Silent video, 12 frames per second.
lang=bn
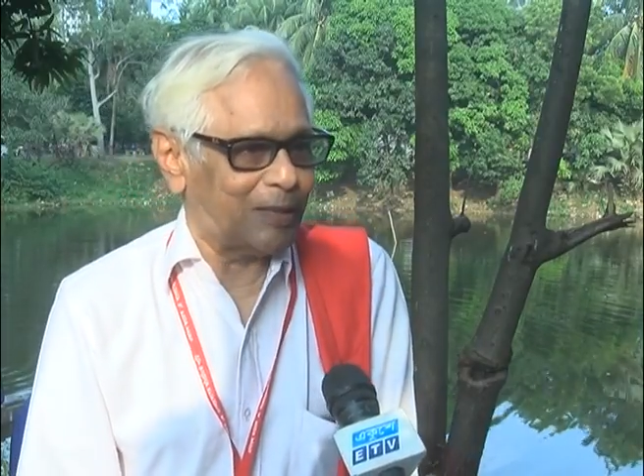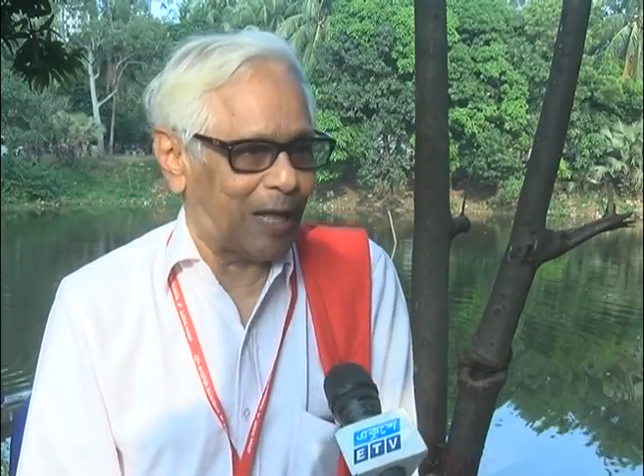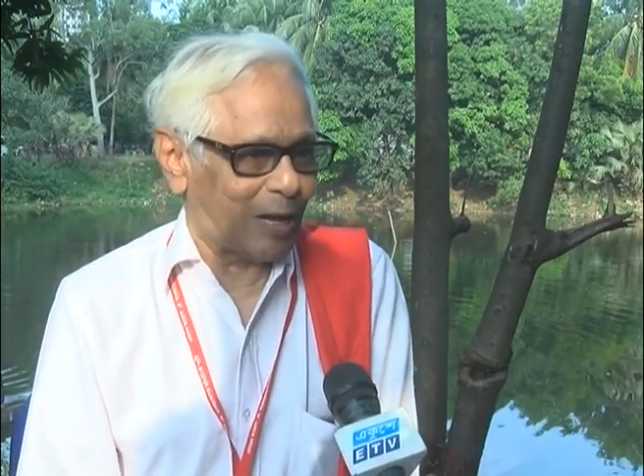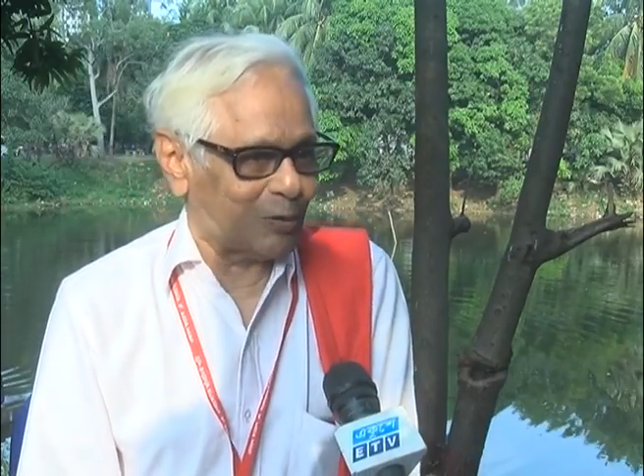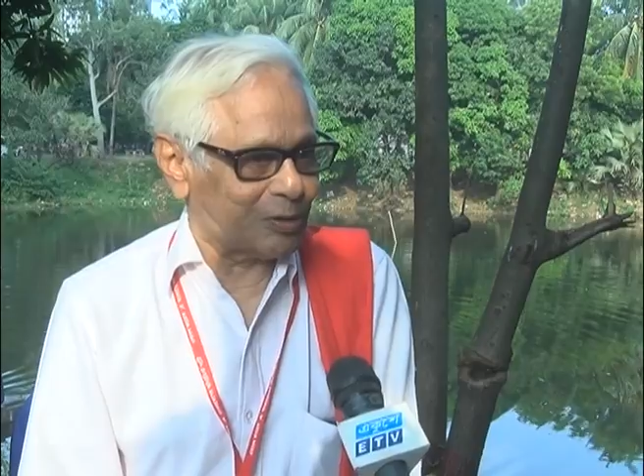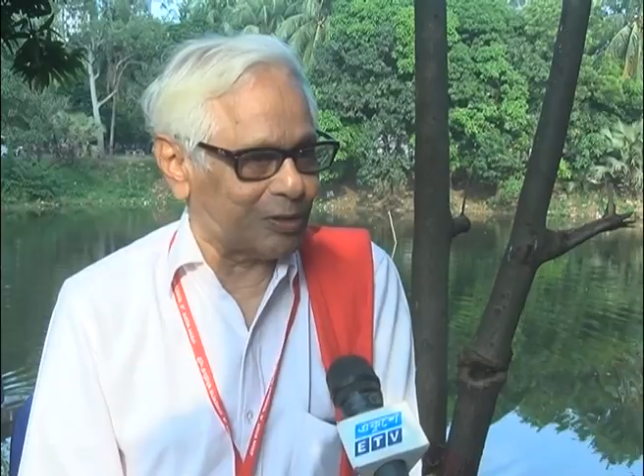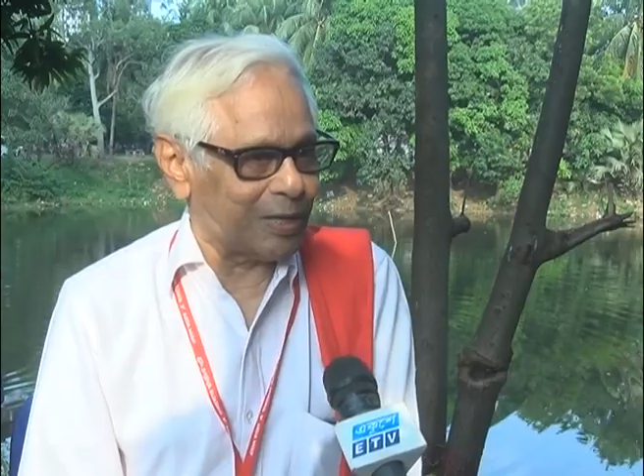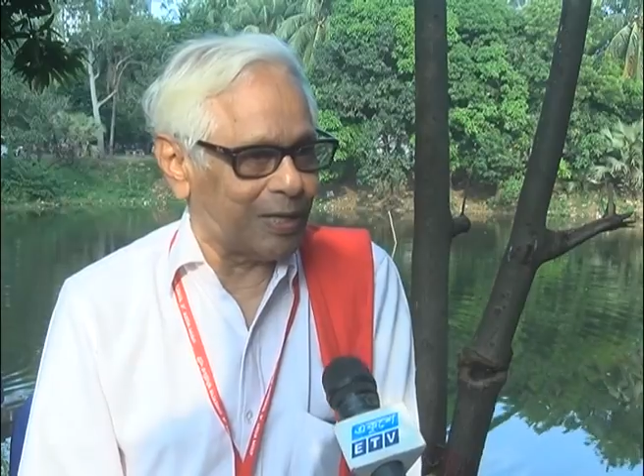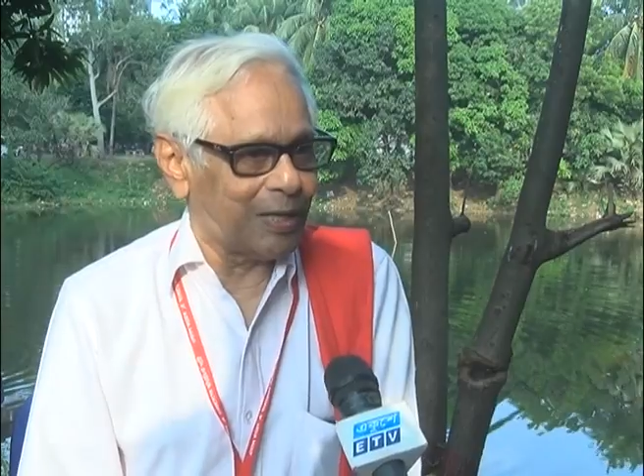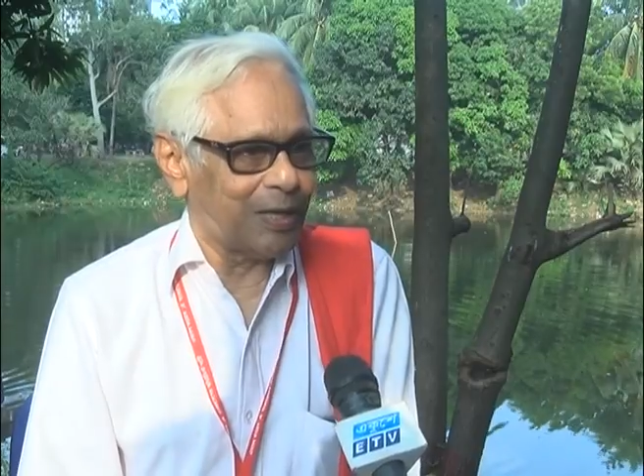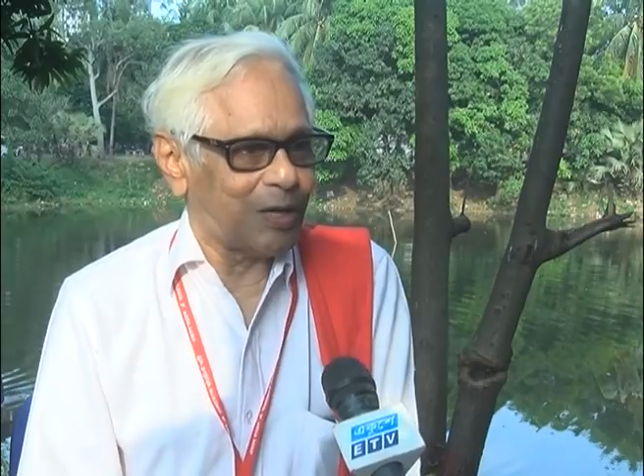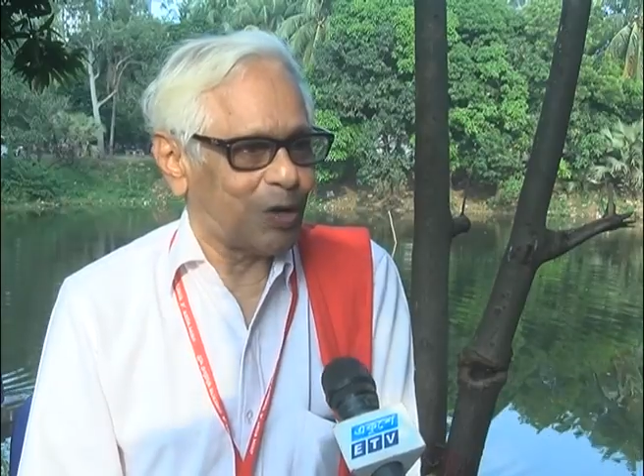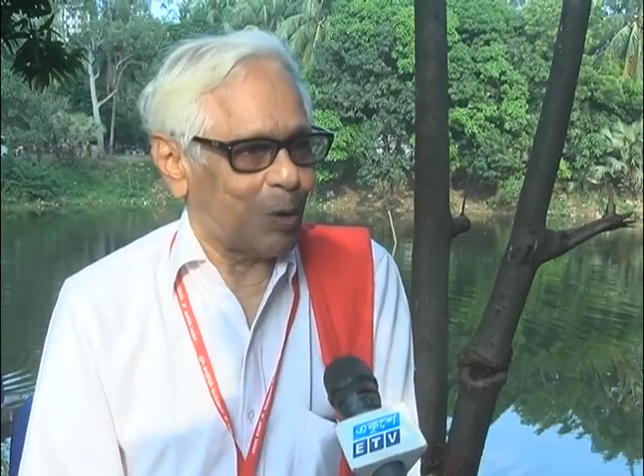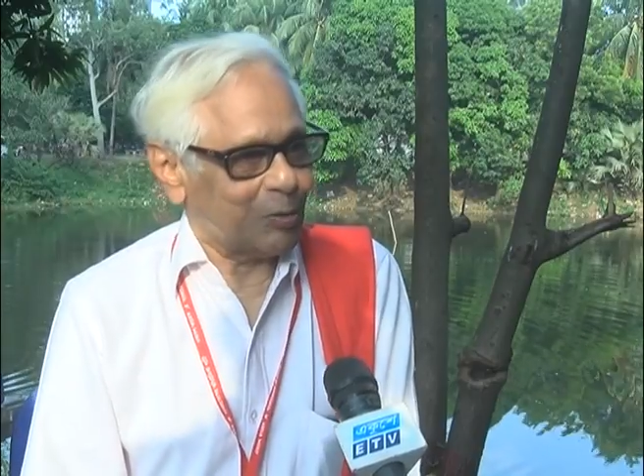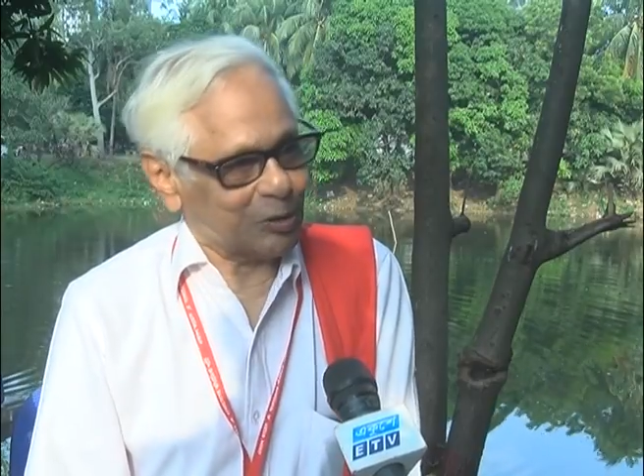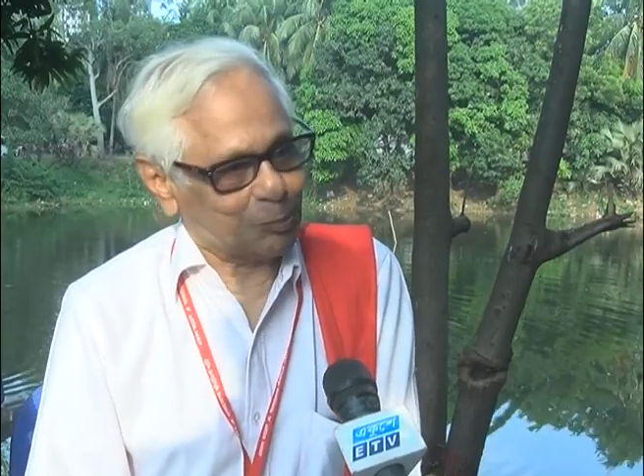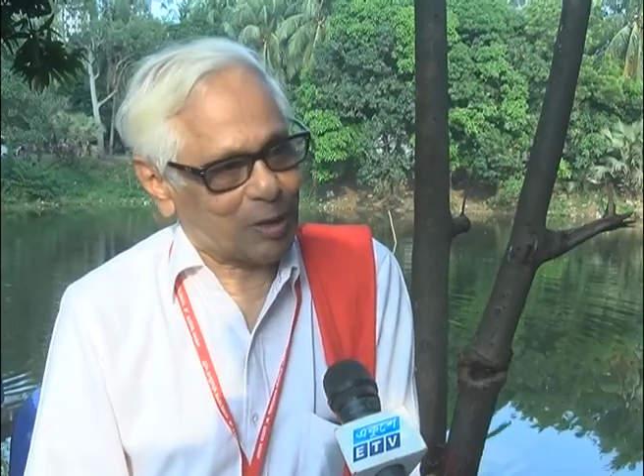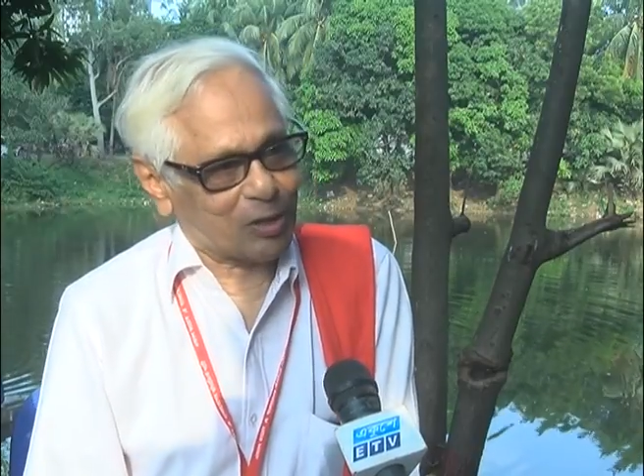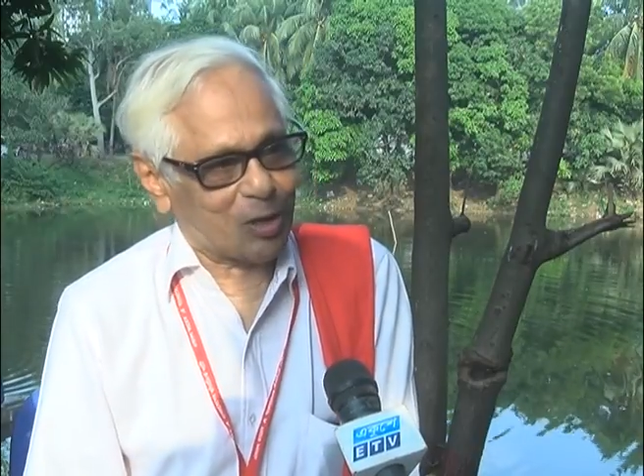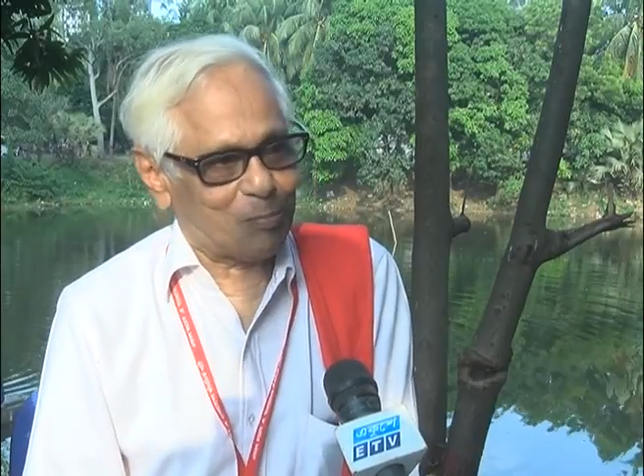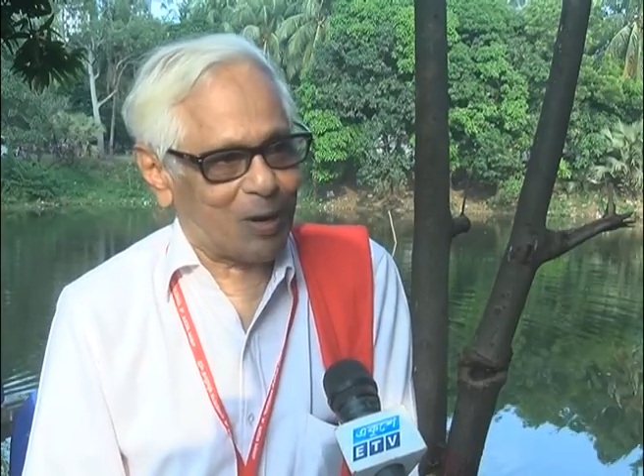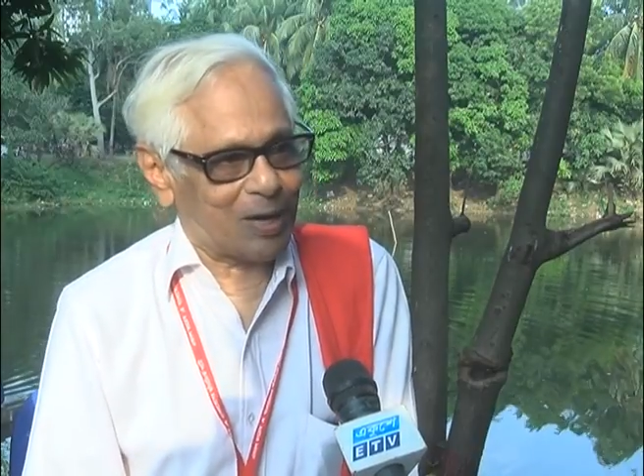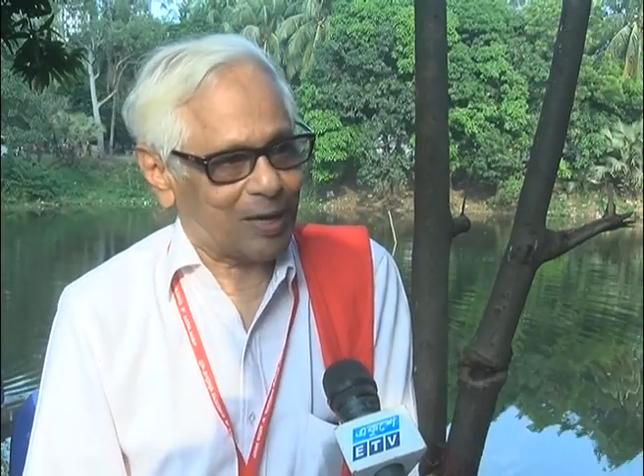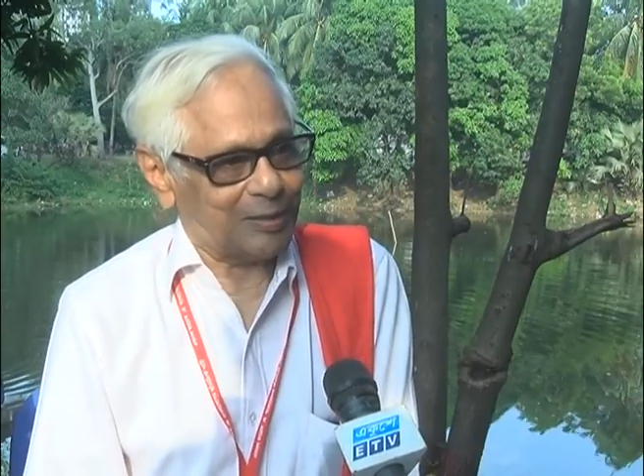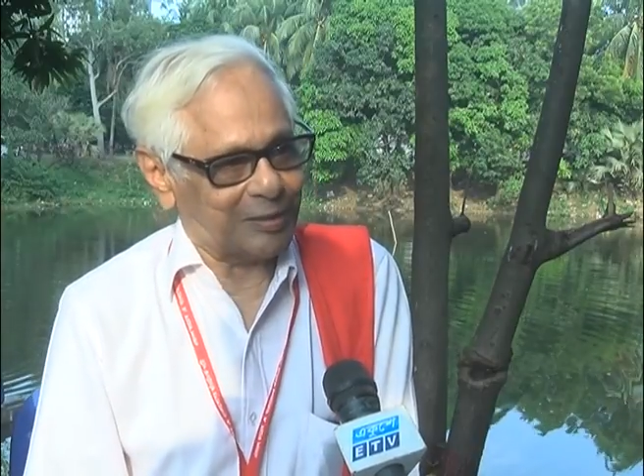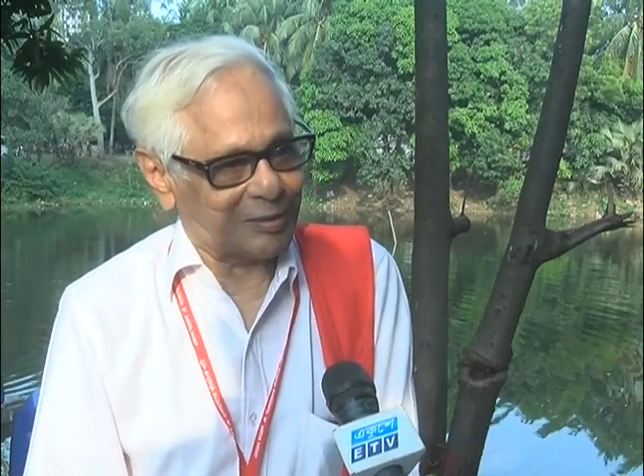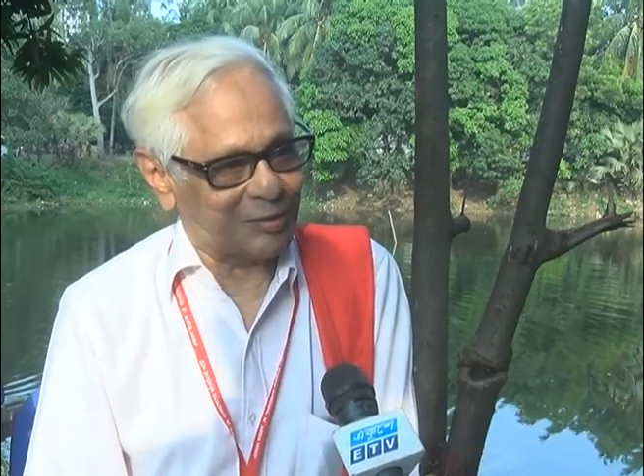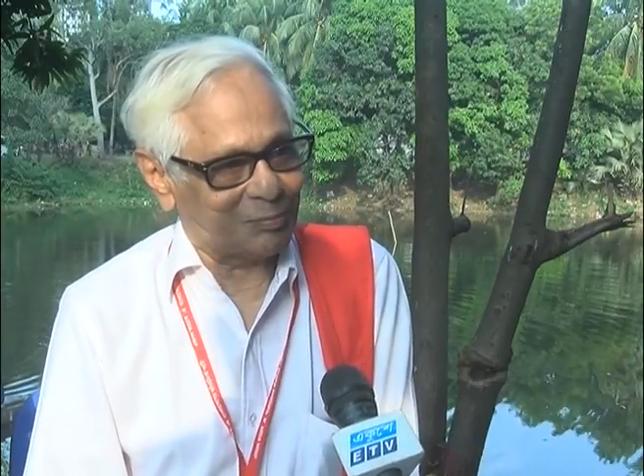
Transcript: ধারা হচ্ছে কমিউনিস্ট পার্টি অব বাংলাদেশ